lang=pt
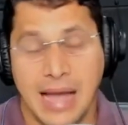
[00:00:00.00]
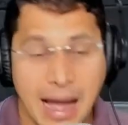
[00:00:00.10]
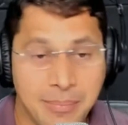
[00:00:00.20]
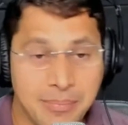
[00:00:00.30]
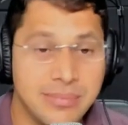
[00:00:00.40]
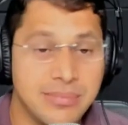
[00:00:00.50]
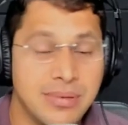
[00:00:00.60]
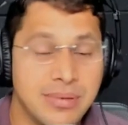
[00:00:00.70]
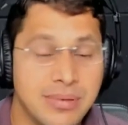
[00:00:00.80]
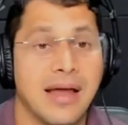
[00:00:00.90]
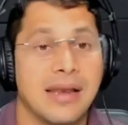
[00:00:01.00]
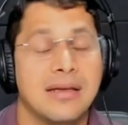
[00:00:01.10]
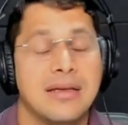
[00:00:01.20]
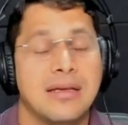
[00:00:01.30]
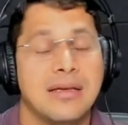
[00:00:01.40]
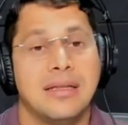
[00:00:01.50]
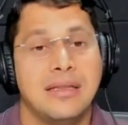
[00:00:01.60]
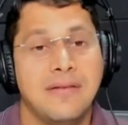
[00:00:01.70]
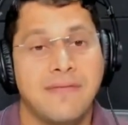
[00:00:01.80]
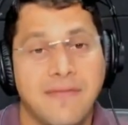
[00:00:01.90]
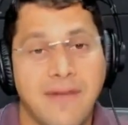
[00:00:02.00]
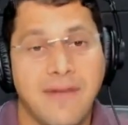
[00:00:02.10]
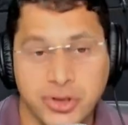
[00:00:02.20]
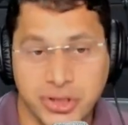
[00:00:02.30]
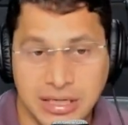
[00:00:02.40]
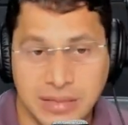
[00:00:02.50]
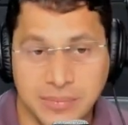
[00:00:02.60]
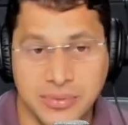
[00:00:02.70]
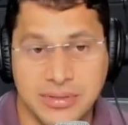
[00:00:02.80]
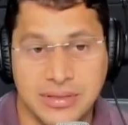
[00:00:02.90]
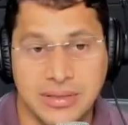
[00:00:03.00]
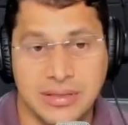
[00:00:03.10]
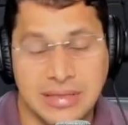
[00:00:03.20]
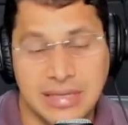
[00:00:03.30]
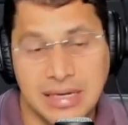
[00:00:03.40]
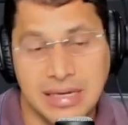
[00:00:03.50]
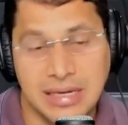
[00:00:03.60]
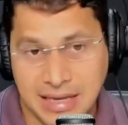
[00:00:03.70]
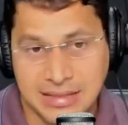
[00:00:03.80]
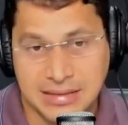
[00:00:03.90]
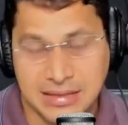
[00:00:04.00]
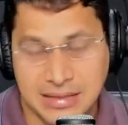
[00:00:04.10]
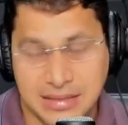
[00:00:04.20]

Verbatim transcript: A Bíblia ela fala de vários tipos de libertação.